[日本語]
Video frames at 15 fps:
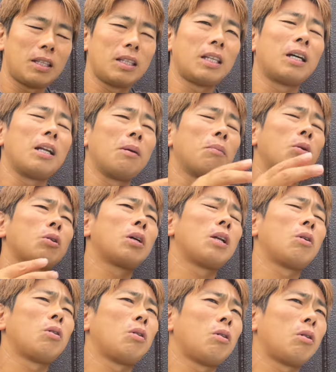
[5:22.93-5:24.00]
だからね僕あ
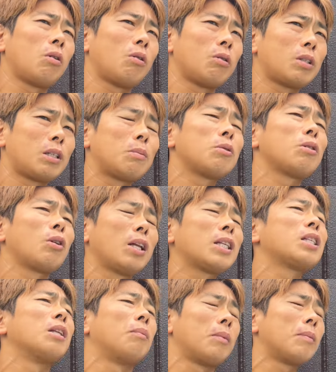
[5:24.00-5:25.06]
の自分の
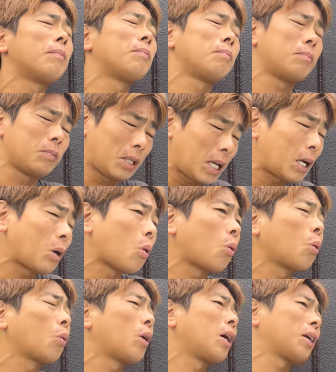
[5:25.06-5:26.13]
レースでもね
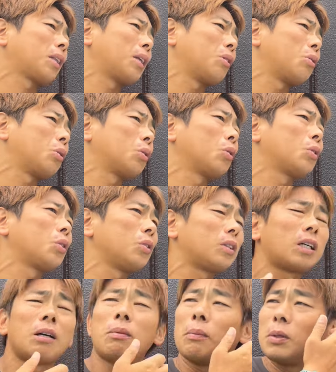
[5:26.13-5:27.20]
心がけてることっていう
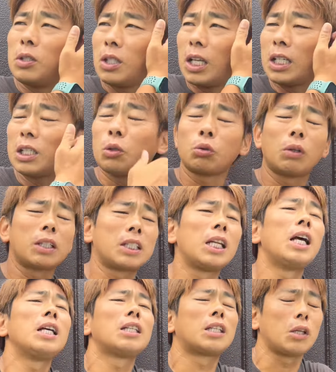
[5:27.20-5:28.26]
か、まあ、別に大したことはして
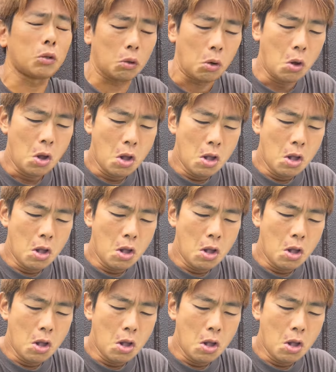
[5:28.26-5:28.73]
ないですけど